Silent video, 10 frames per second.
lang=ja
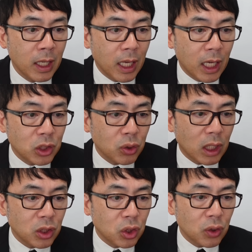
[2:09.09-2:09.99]
えー、10
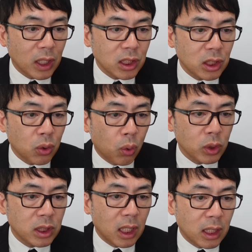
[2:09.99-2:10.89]
月18日午
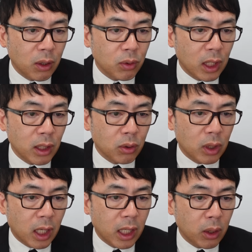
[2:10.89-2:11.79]
後時点でウクライナ軍
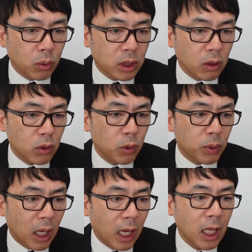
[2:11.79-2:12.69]
の破壊工作
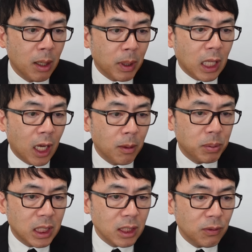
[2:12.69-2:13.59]
グループがまだ
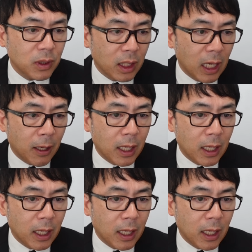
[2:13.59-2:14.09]
ピシャニフカで、